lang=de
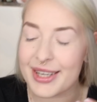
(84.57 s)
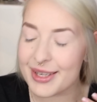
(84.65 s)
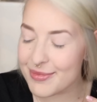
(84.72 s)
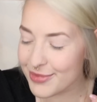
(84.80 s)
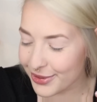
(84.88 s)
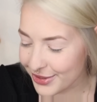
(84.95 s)

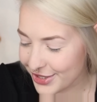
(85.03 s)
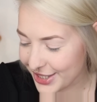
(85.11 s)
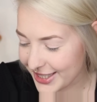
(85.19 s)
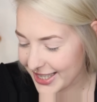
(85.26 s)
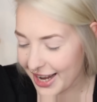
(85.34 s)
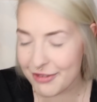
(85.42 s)

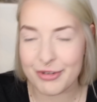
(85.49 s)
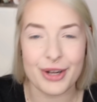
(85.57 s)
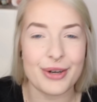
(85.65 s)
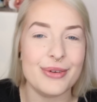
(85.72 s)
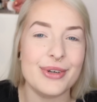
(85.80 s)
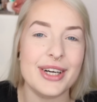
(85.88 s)
Emojis
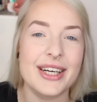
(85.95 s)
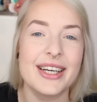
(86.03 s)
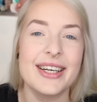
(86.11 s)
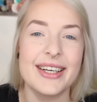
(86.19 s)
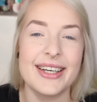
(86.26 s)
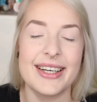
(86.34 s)
einfach nur
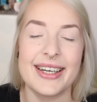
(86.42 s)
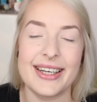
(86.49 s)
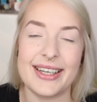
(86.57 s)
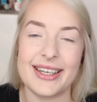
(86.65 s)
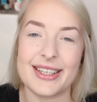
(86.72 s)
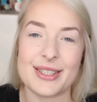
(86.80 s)

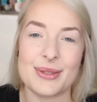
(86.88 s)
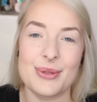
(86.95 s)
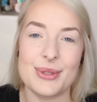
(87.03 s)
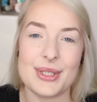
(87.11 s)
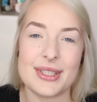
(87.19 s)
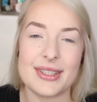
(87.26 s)
äh, das
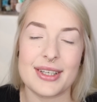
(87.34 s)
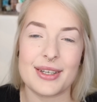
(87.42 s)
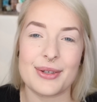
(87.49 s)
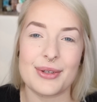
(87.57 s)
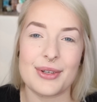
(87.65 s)
Nötigste.